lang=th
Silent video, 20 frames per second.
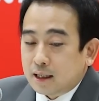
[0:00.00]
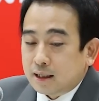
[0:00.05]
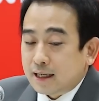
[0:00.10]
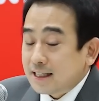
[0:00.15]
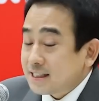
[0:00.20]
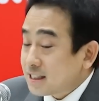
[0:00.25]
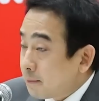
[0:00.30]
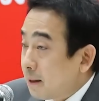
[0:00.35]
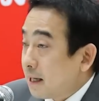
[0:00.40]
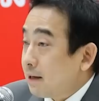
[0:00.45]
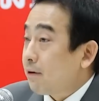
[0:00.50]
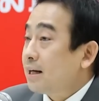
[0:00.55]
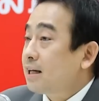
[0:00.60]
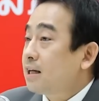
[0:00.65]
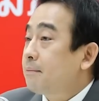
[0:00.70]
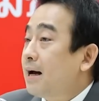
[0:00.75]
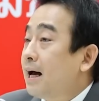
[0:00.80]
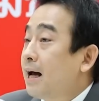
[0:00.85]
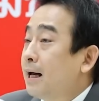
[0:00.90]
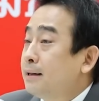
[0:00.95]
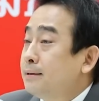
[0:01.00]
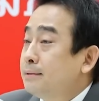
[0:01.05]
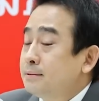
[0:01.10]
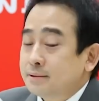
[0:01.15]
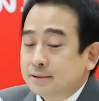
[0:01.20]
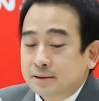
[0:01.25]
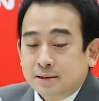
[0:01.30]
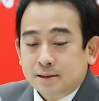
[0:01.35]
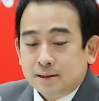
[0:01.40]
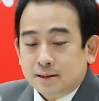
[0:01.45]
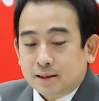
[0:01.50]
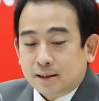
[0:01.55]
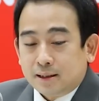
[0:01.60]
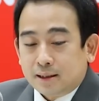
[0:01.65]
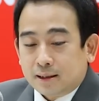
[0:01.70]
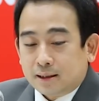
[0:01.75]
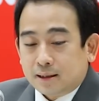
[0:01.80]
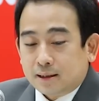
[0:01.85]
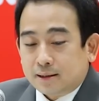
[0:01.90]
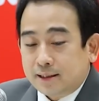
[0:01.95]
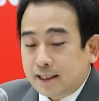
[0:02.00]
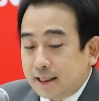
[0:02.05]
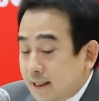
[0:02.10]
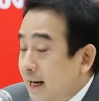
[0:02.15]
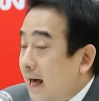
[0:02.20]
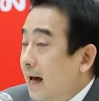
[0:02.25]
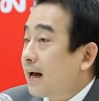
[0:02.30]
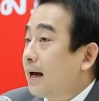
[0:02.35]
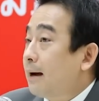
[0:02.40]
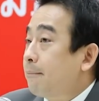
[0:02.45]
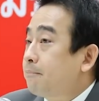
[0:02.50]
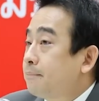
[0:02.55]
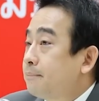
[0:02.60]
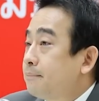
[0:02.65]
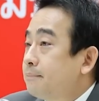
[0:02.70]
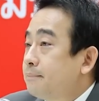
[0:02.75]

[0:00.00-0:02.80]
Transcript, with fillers: ในสมัยรัฐบาลยิ่งลักษณ์ครับ